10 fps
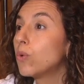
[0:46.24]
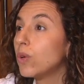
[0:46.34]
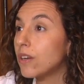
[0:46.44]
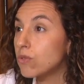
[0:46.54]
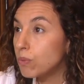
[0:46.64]

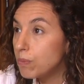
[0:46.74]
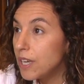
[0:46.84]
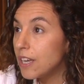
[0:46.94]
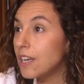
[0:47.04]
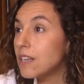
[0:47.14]
cuidar sus
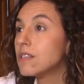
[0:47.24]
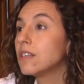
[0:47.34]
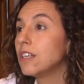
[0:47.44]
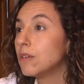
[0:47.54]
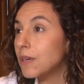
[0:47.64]
pies
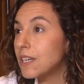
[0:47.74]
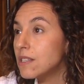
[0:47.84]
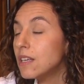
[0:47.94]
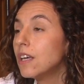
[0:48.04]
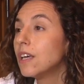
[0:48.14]
y
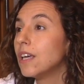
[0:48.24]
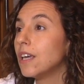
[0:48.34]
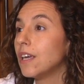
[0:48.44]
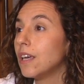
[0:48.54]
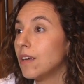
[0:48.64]
demás,
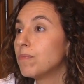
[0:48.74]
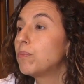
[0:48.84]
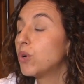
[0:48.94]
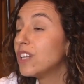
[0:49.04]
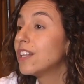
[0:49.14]
eh,
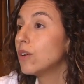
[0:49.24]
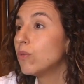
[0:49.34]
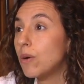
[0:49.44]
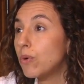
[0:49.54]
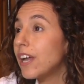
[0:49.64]
puede tener
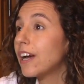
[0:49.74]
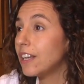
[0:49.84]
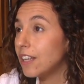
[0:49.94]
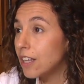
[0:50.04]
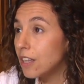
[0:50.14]
una buena
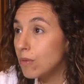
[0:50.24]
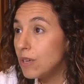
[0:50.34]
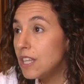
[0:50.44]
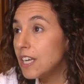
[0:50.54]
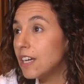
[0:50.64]
calidad de
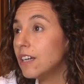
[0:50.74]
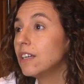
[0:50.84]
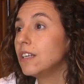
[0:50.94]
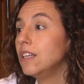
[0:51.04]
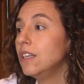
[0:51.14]

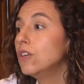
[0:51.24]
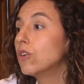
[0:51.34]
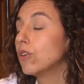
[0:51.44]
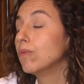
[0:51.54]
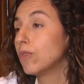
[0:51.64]
vida y
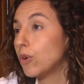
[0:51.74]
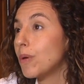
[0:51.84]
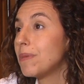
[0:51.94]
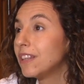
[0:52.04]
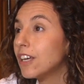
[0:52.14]
con,
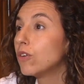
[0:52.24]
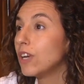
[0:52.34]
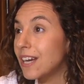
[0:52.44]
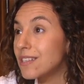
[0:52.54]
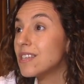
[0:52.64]
obviamente con
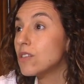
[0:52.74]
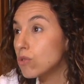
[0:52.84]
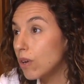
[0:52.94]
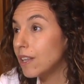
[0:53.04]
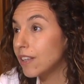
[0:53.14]
el acceso al